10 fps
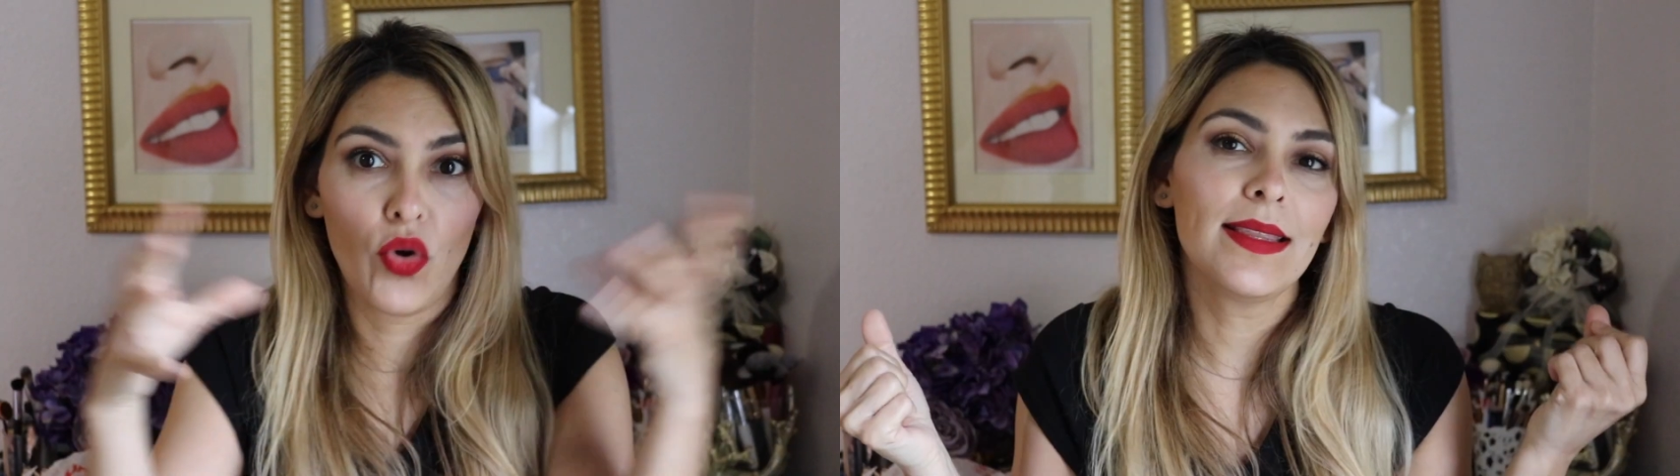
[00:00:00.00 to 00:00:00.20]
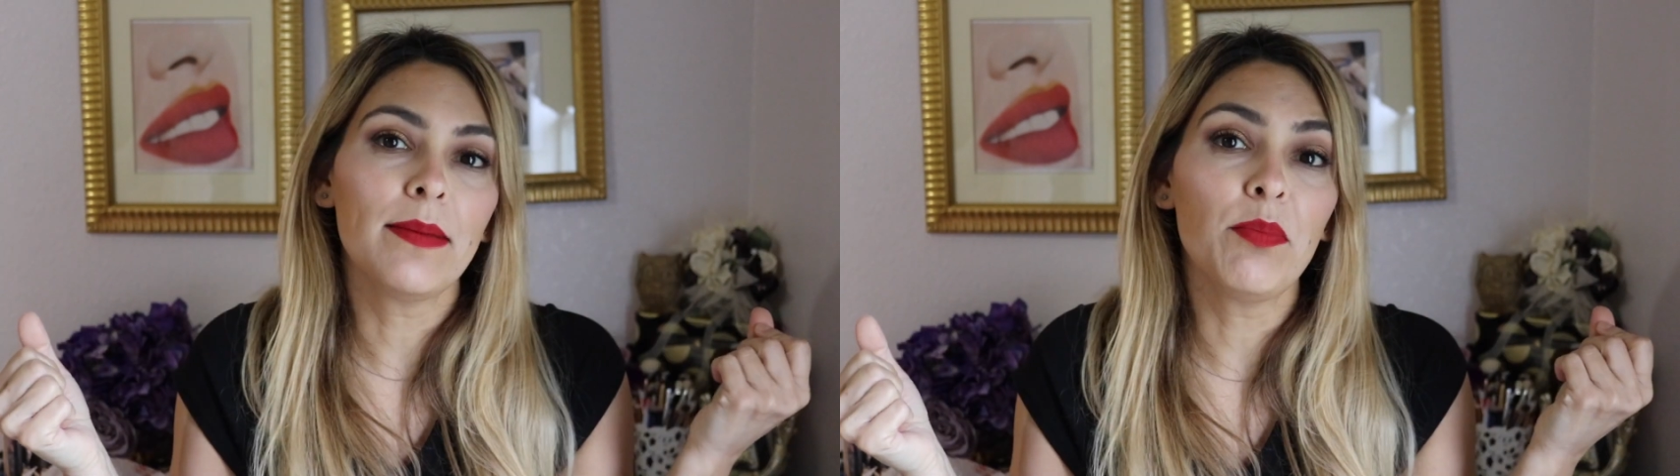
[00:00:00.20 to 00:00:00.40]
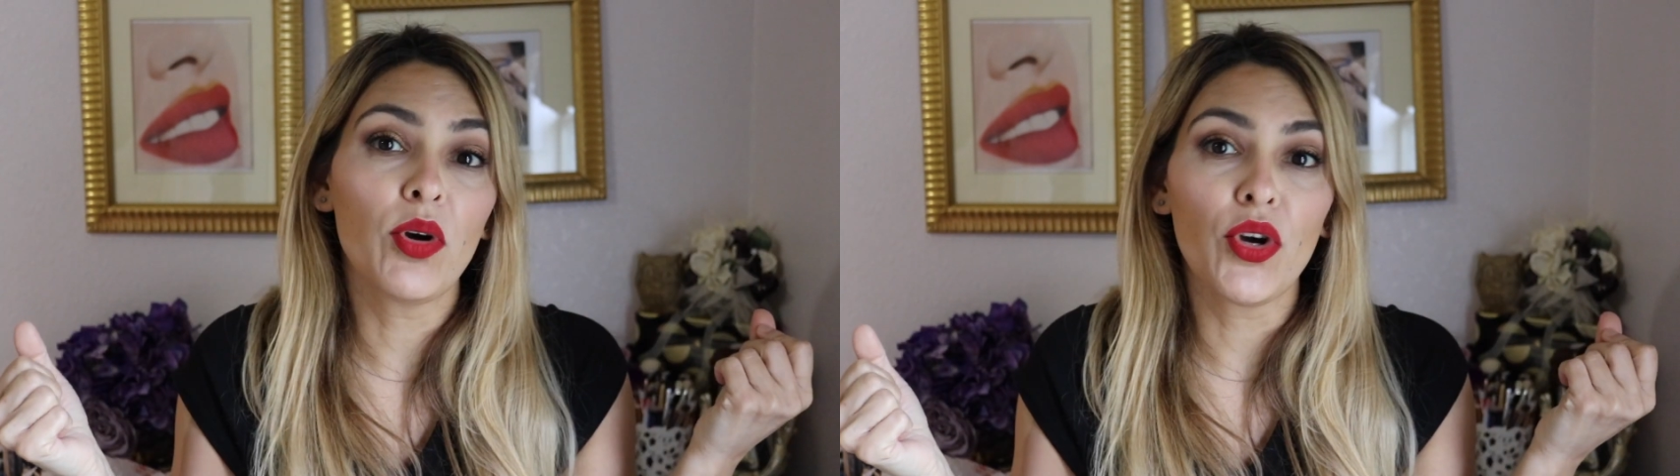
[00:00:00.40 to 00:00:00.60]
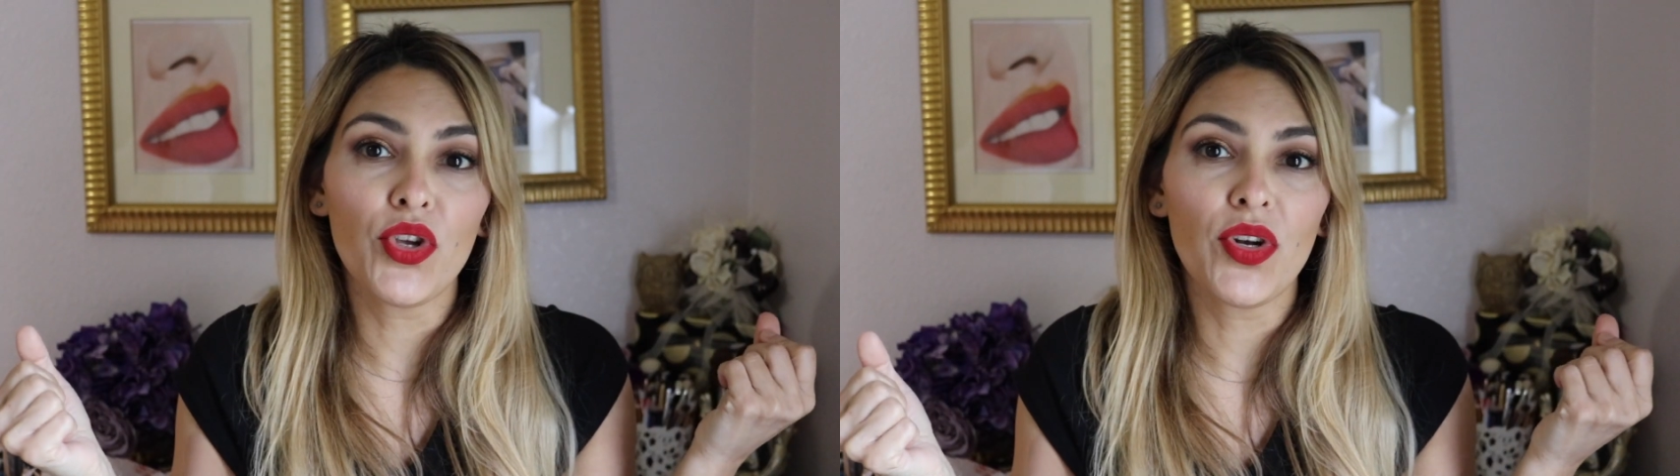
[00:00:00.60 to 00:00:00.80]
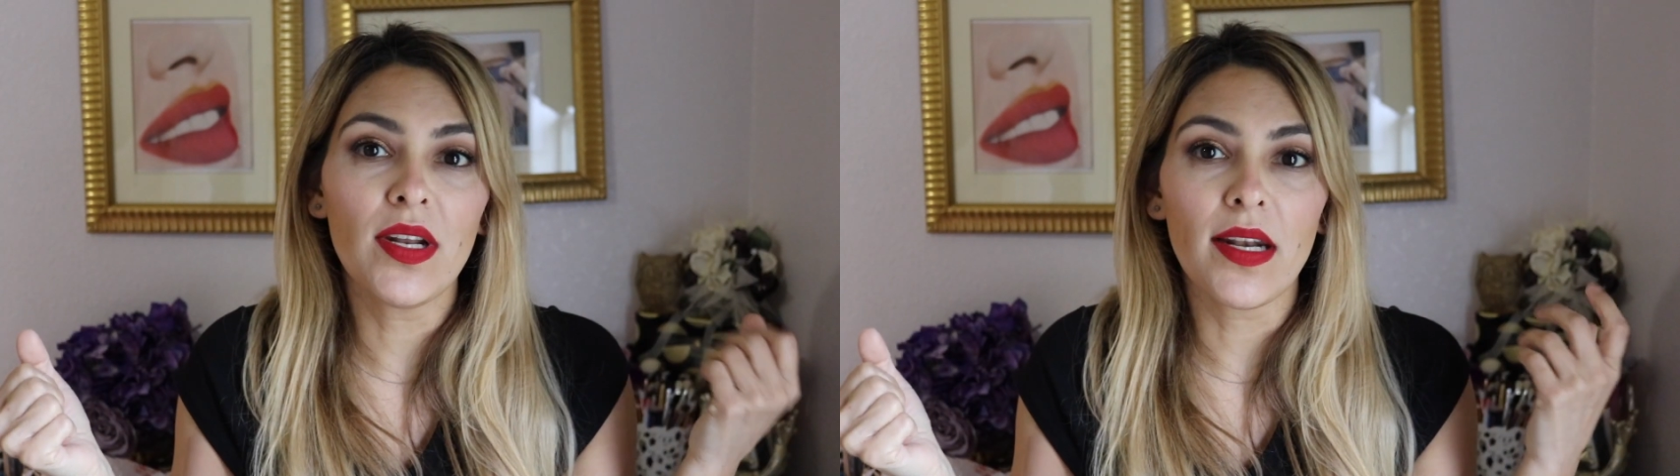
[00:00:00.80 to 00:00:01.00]
Y tampoco
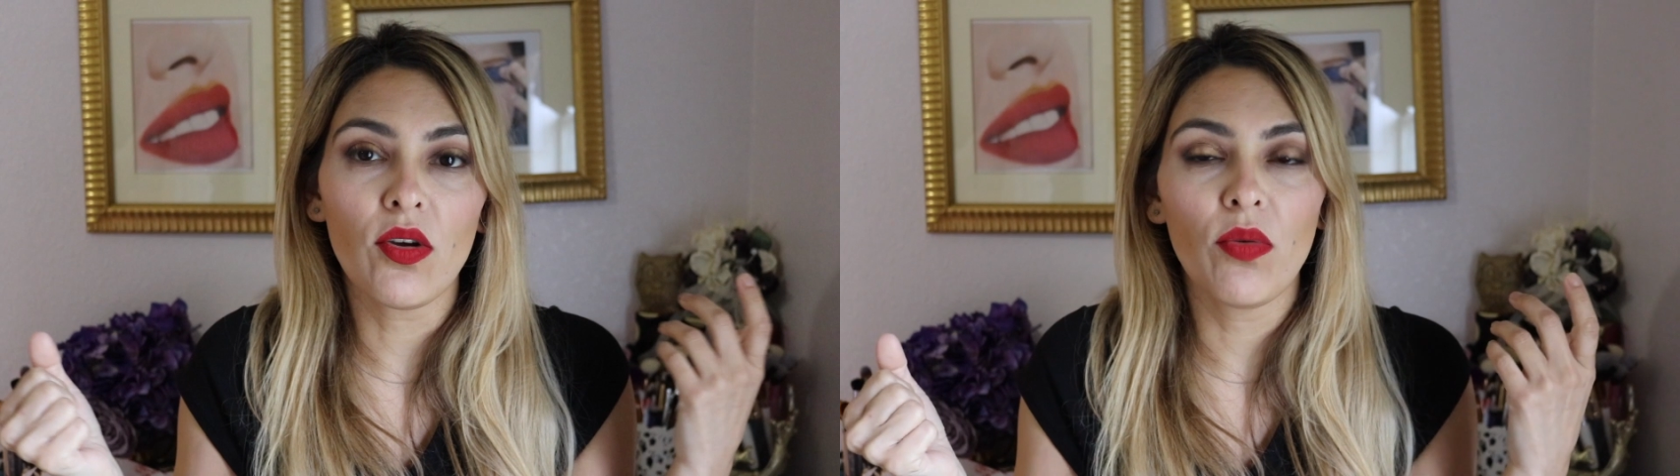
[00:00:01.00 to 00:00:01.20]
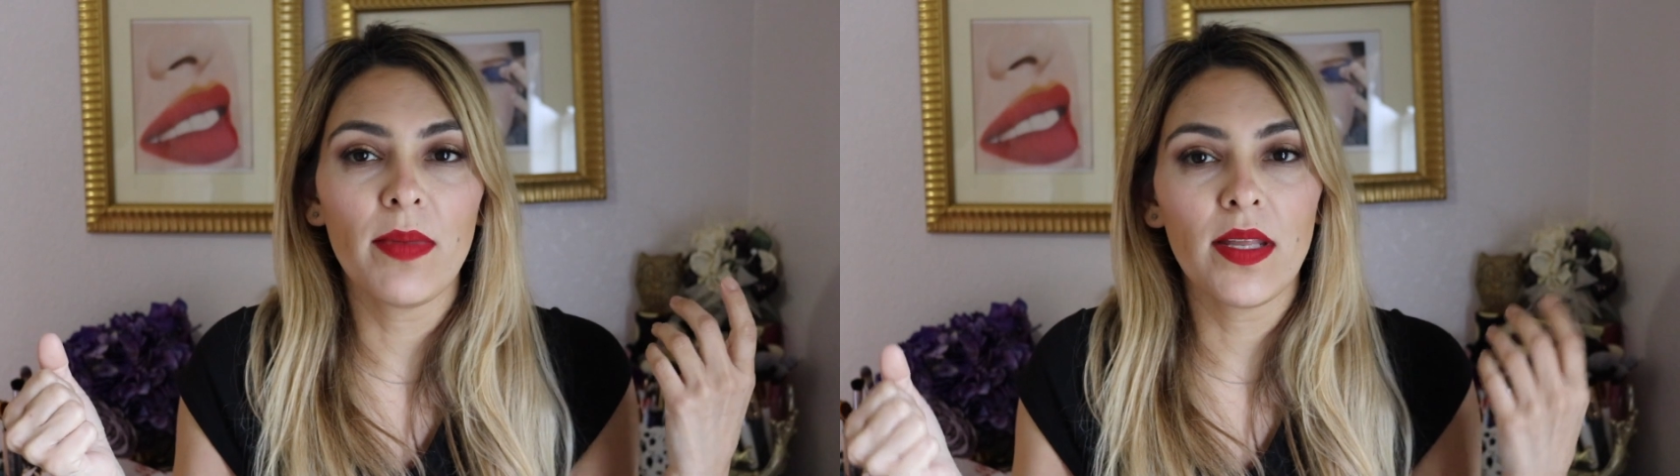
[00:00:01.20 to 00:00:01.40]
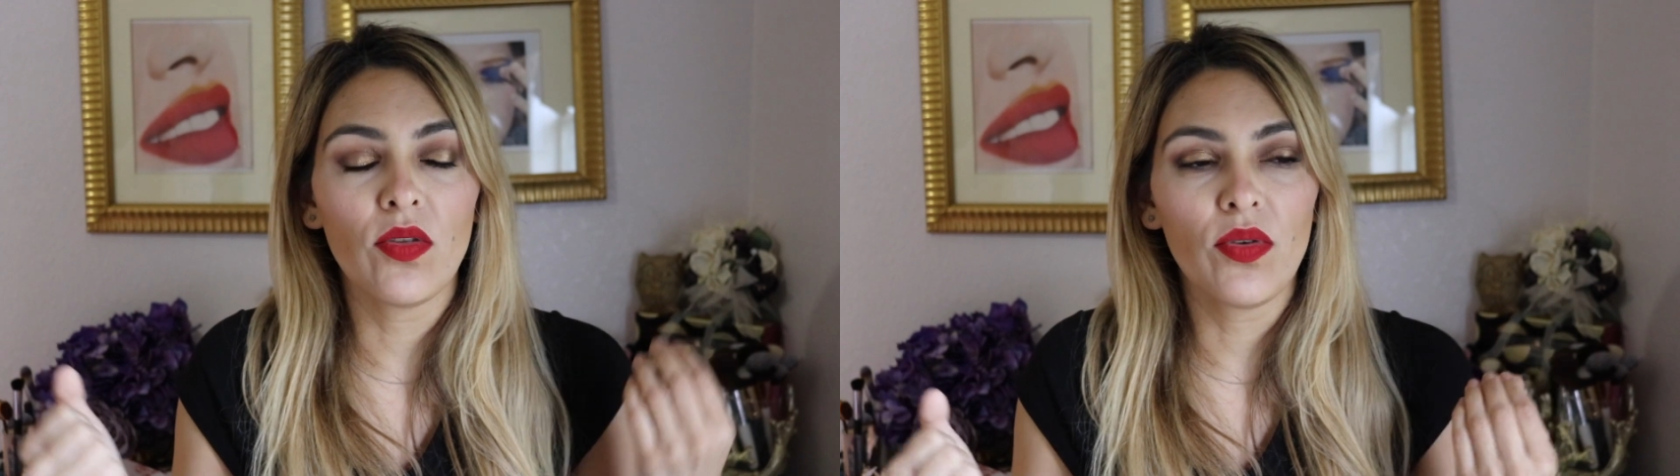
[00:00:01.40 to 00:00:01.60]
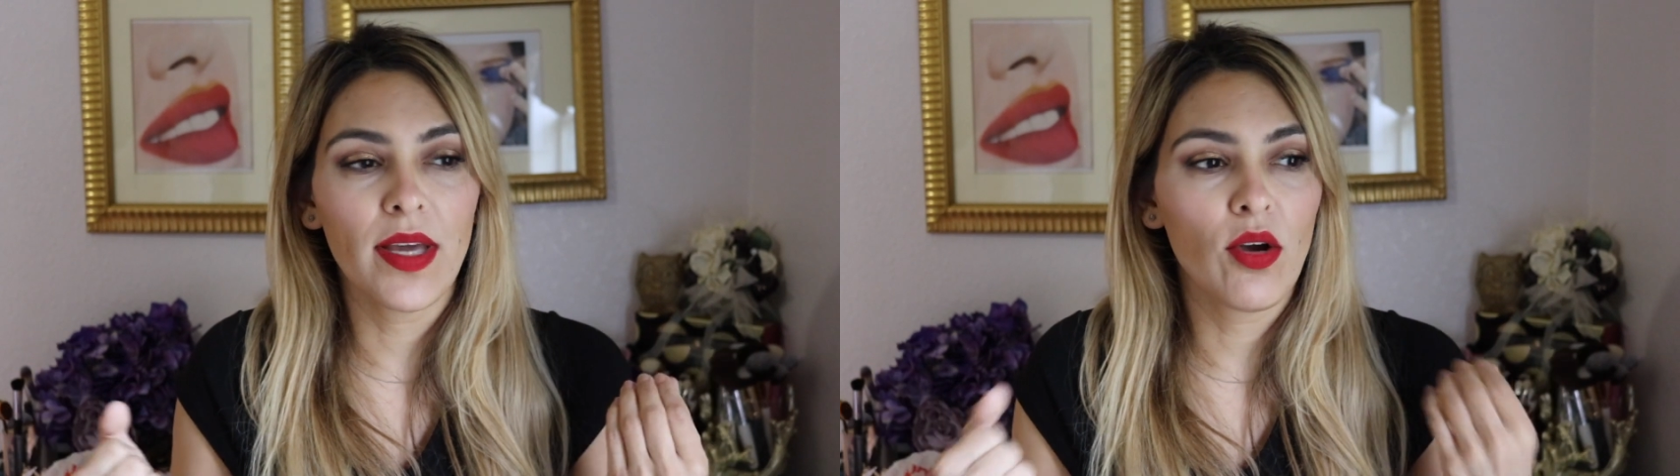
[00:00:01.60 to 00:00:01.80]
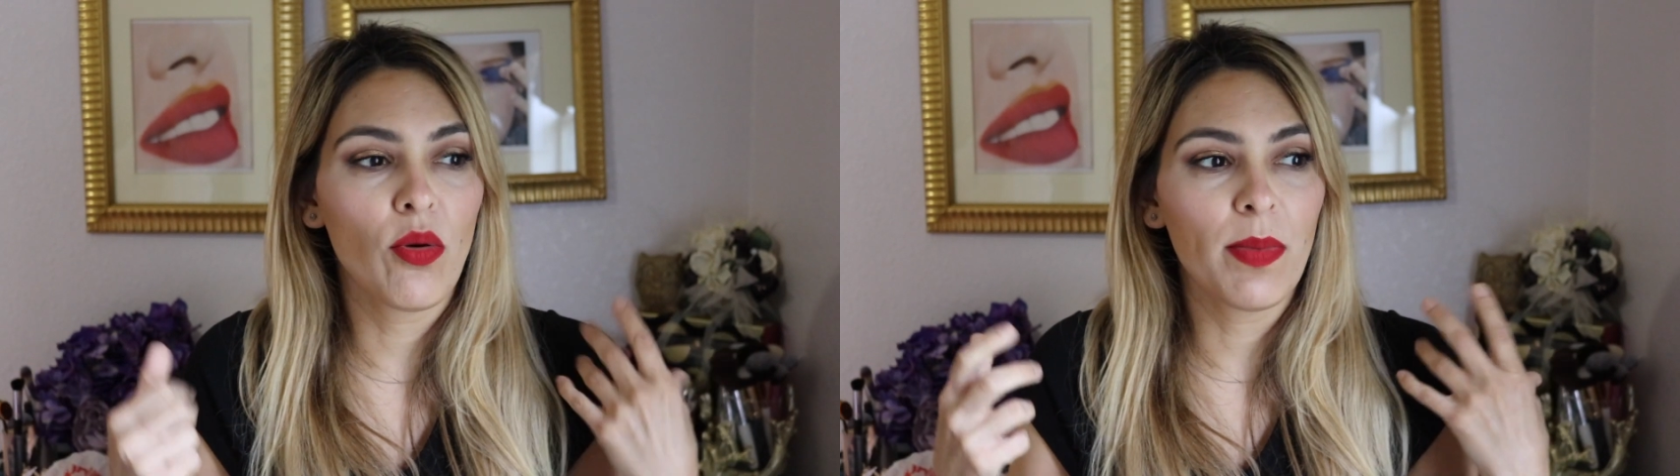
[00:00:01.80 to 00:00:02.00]
yo no les recomiendo
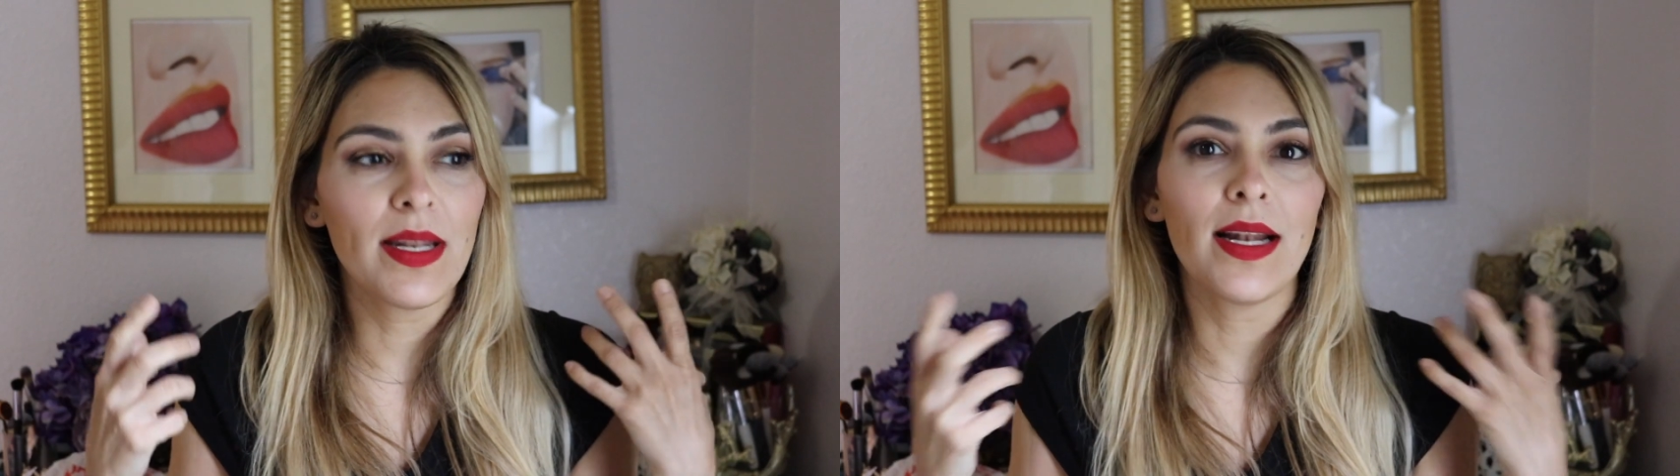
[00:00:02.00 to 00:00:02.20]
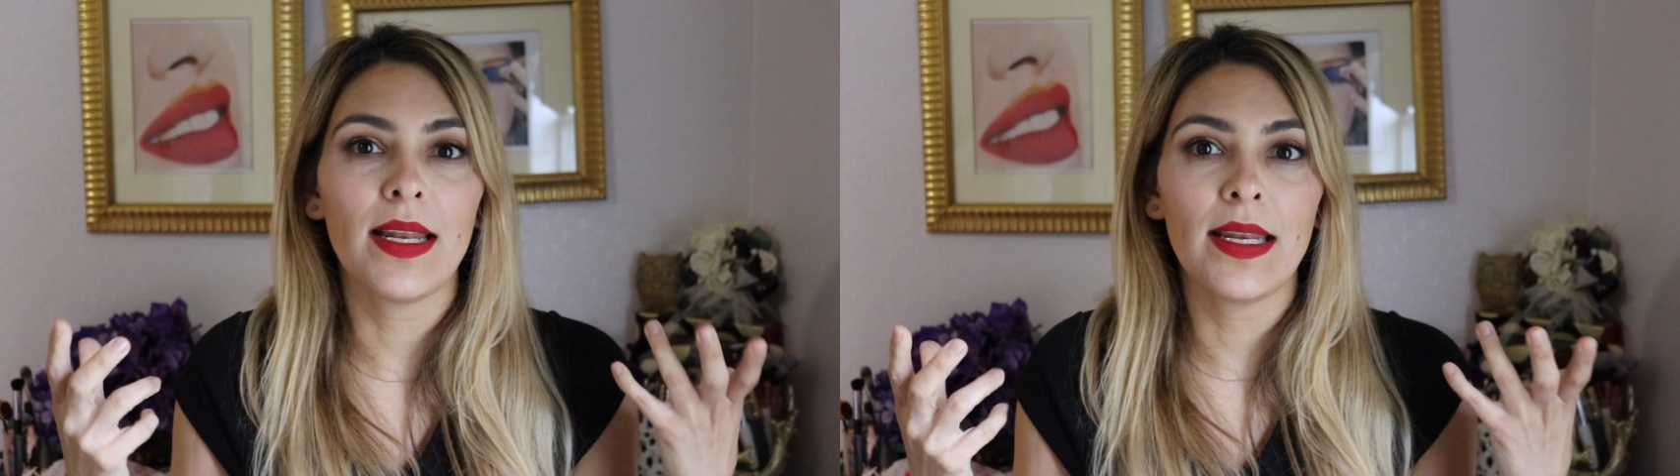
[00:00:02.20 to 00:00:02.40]
que compren en